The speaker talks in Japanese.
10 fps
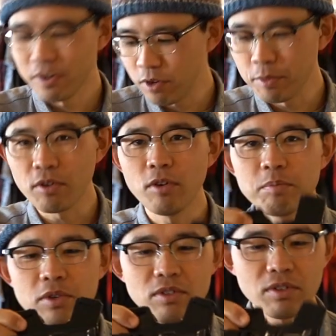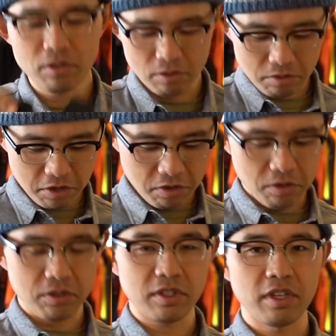これも GoPro のここに
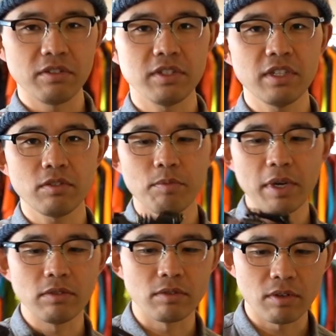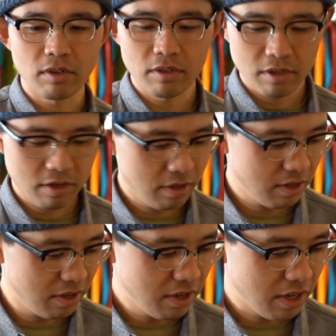こうつけるチェストマウント
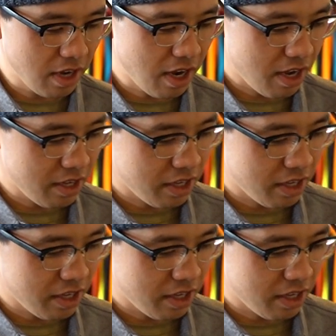が